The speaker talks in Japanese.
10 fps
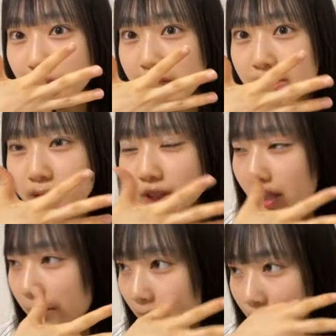う大丈夫か
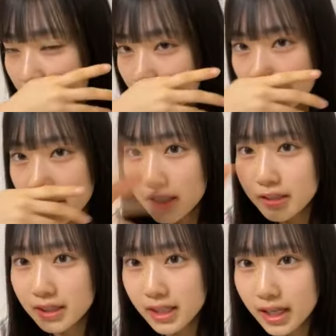なまあ高校に行
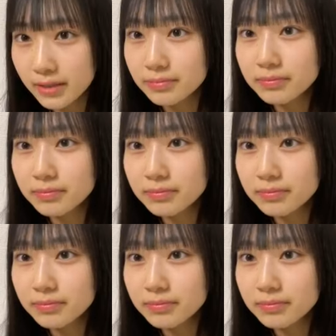くって